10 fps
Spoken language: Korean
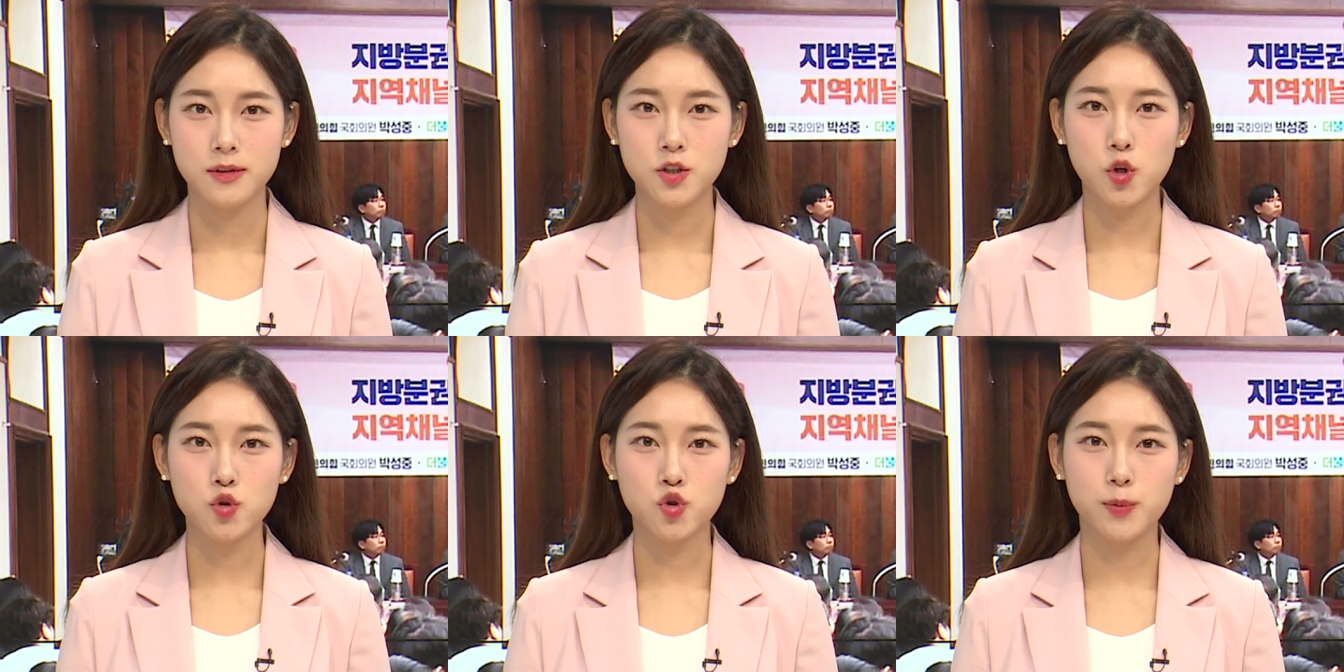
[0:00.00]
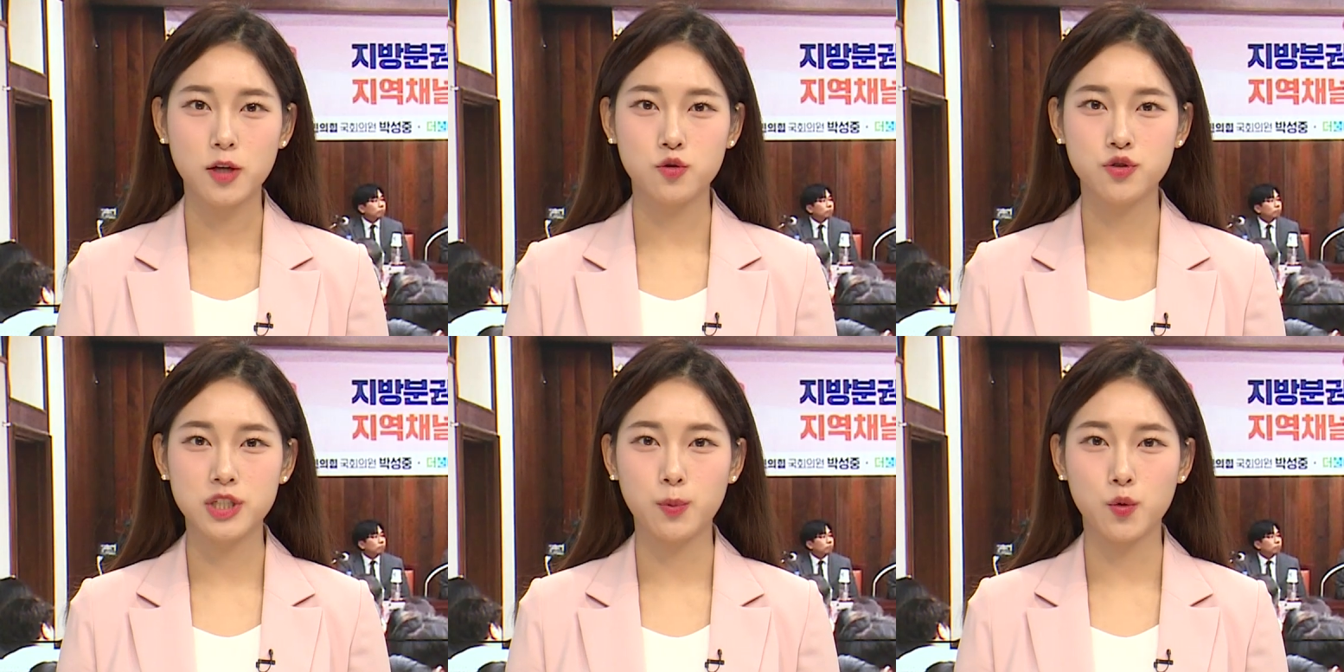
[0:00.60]

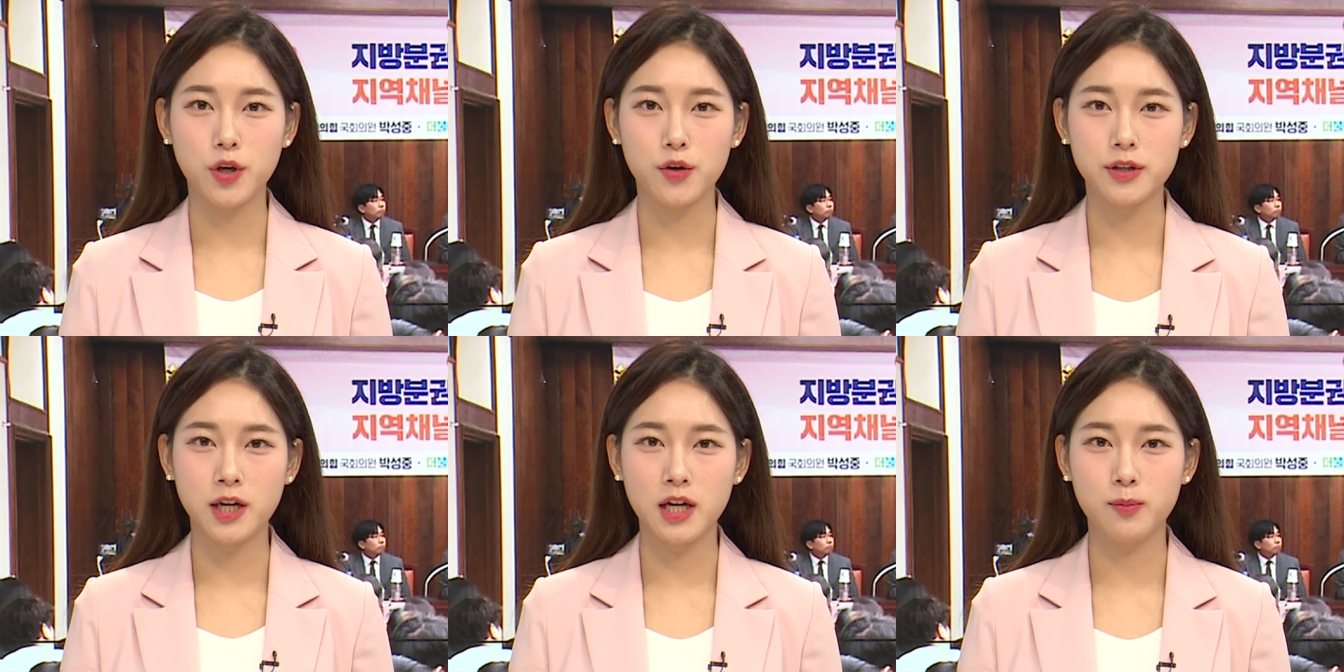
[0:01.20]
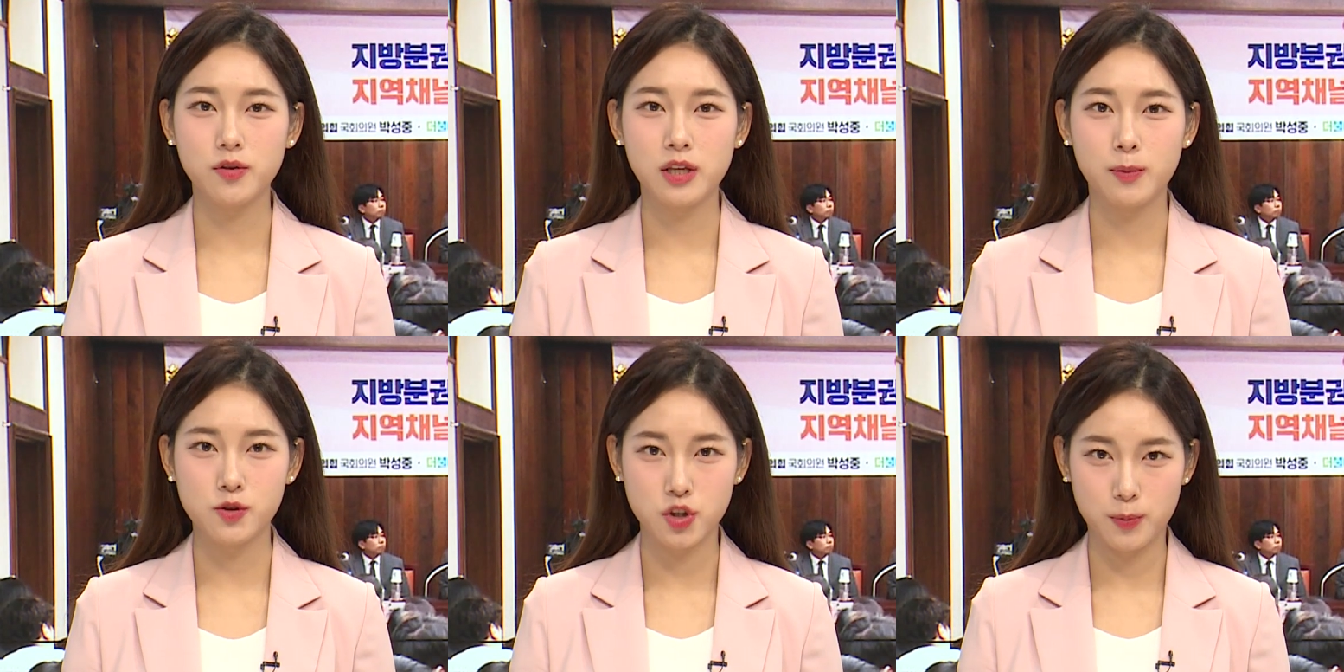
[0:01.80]
1995년
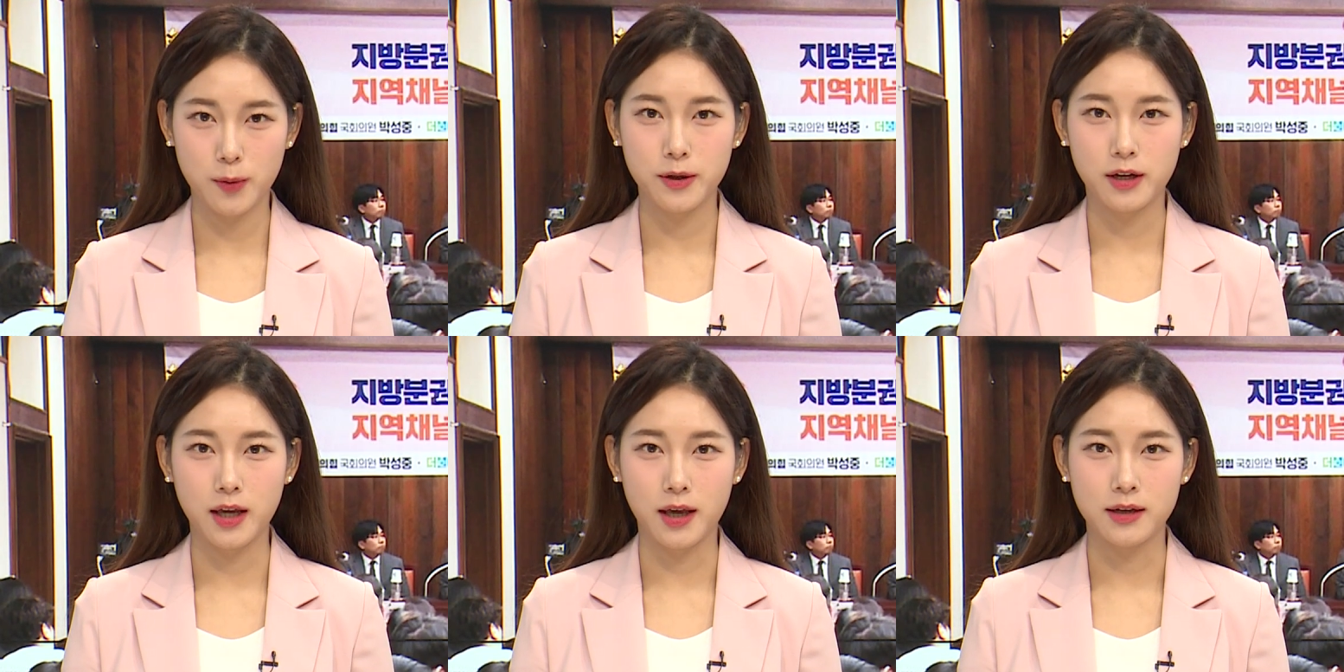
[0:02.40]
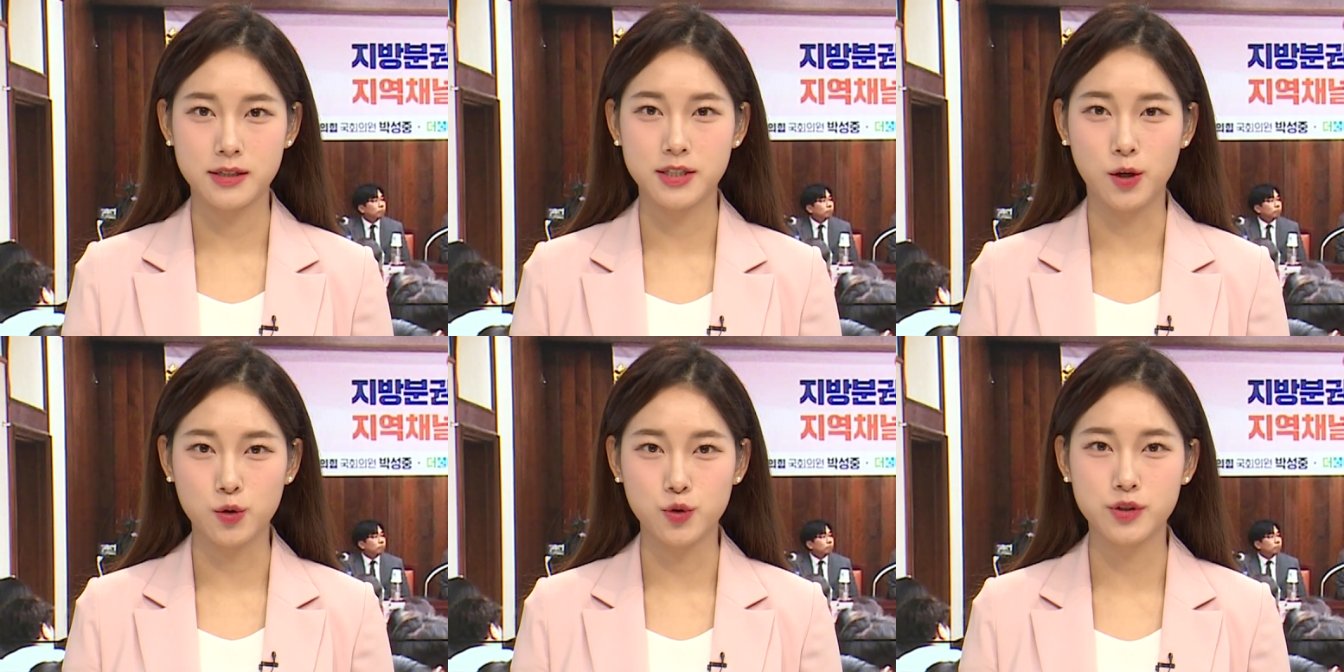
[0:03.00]
케이블TV 출범 이래
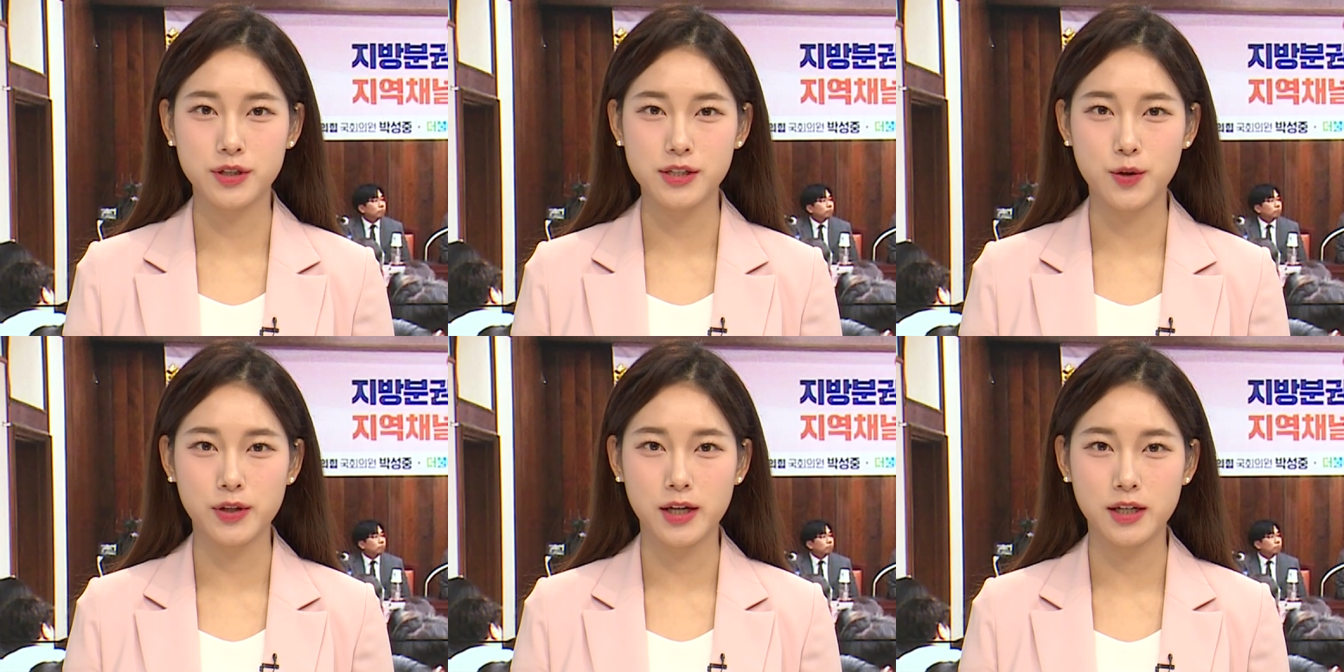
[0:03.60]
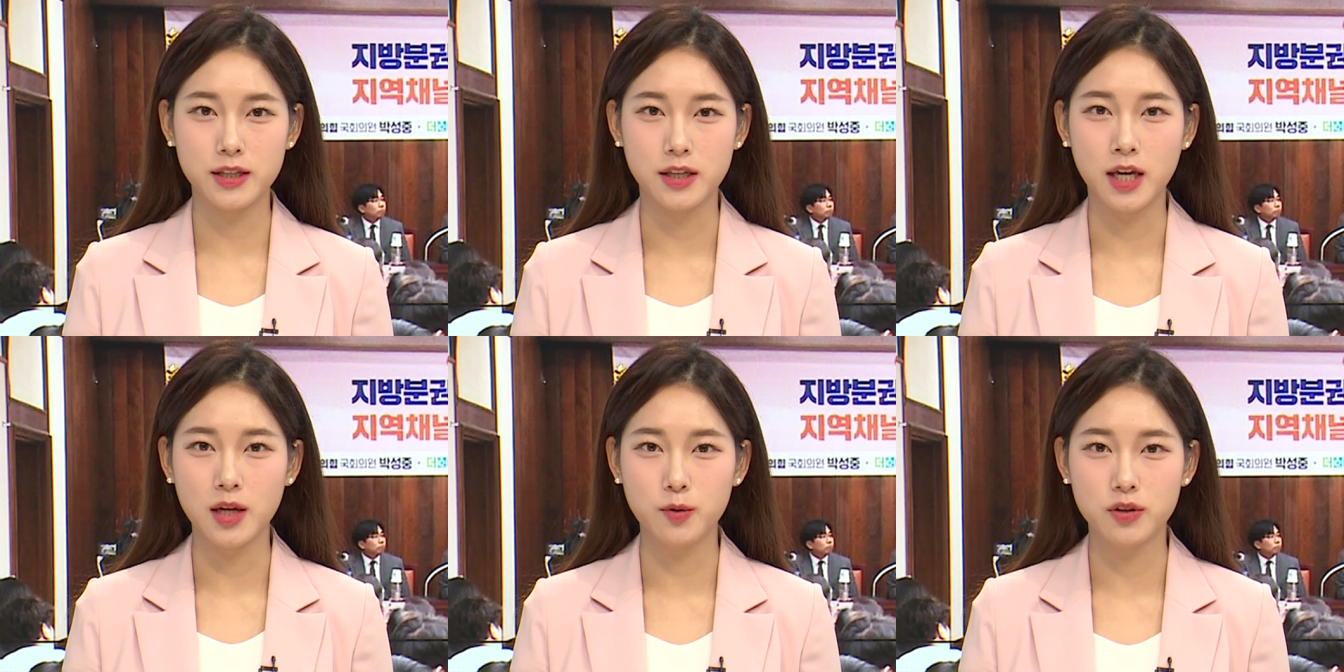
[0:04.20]
지역 뉴스를 전하는
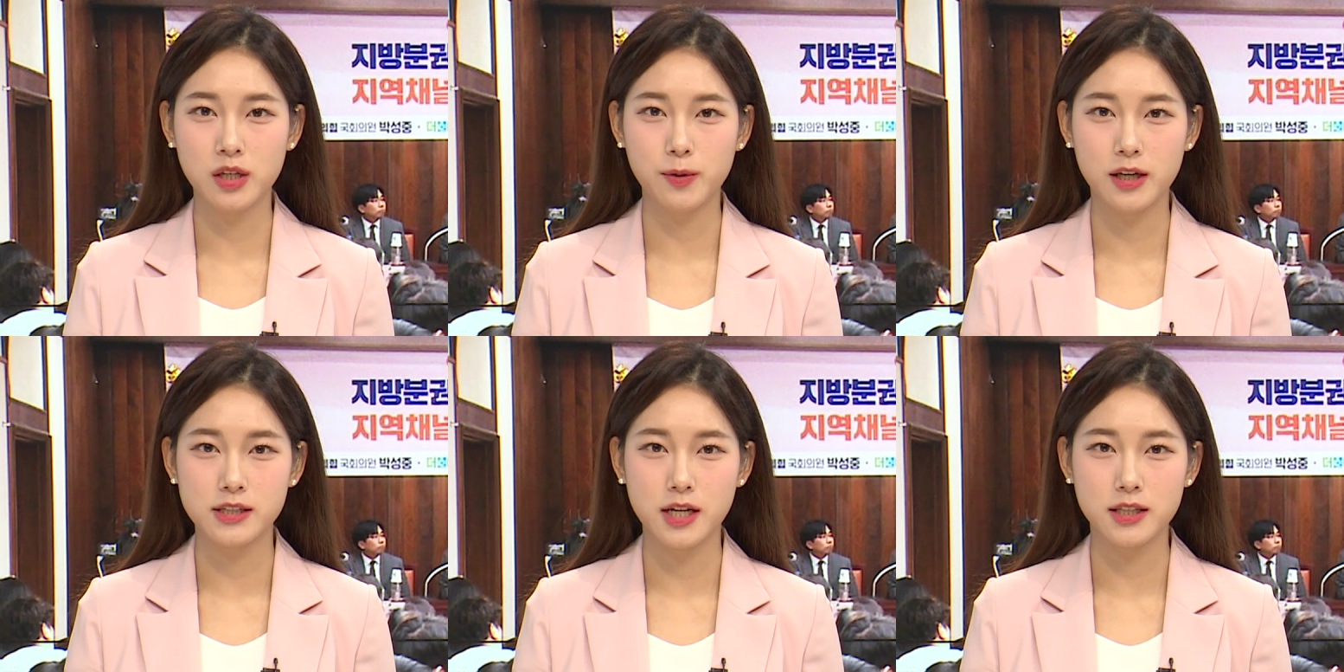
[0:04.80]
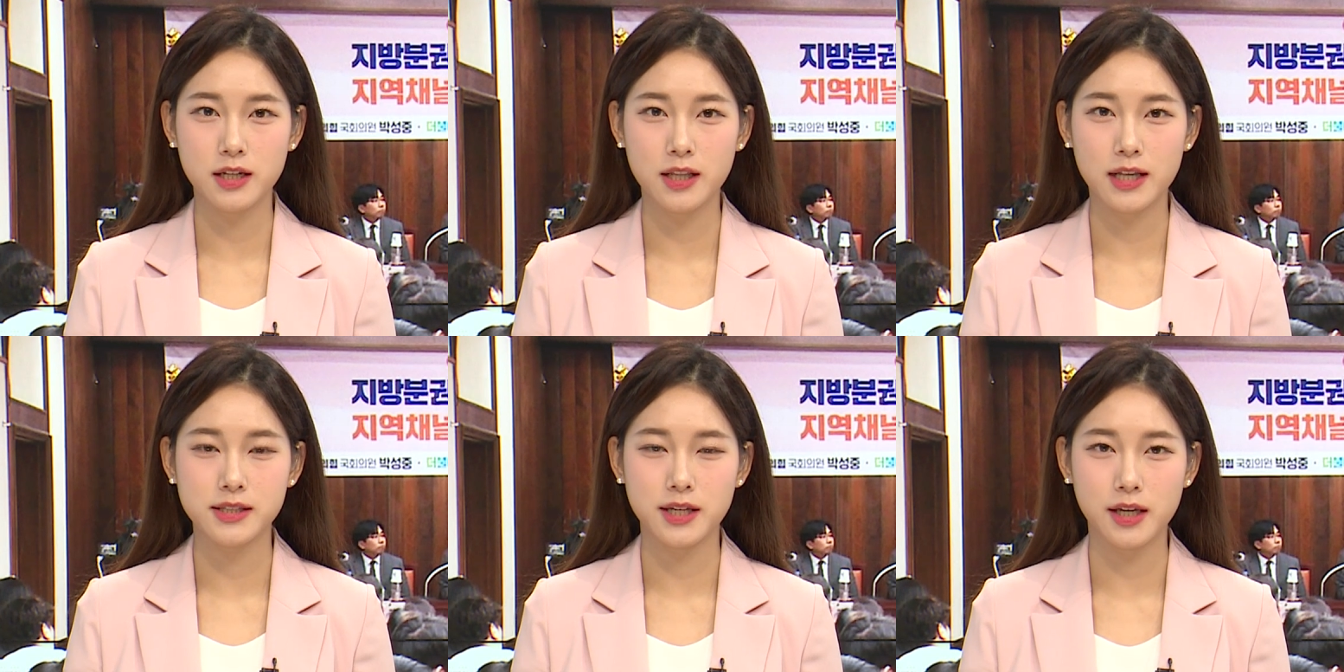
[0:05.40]
케이블TV 기자들의
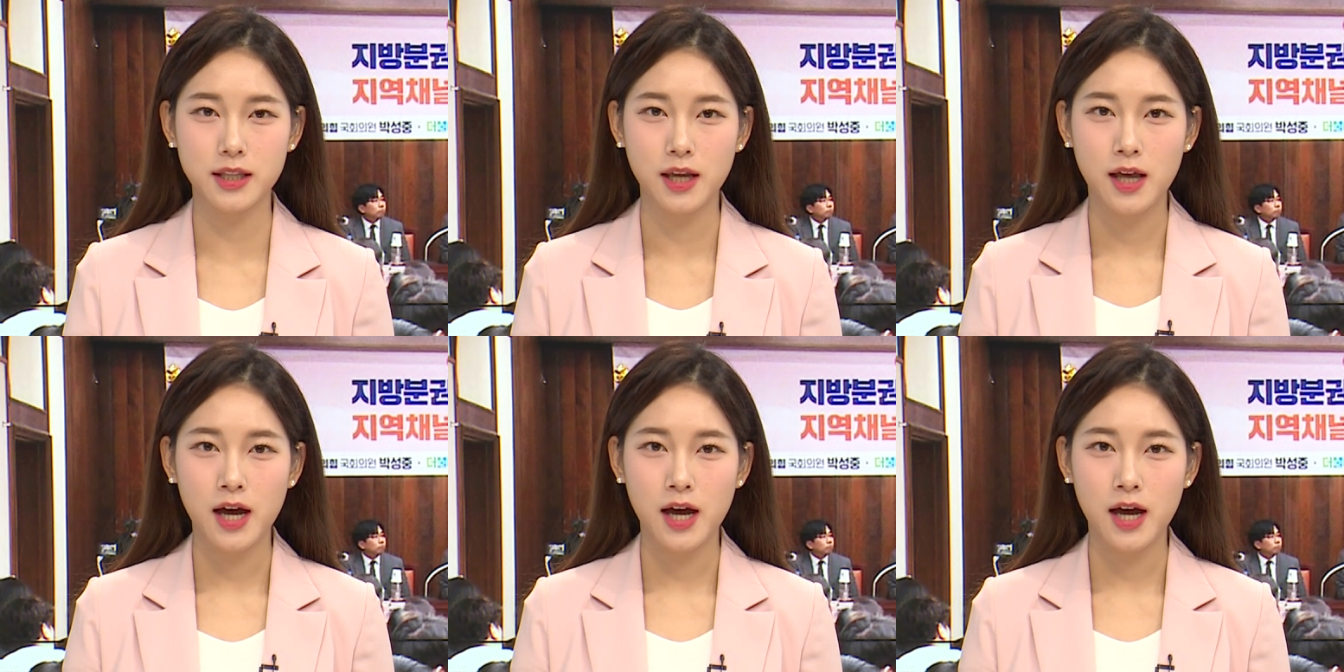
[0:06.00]
단체인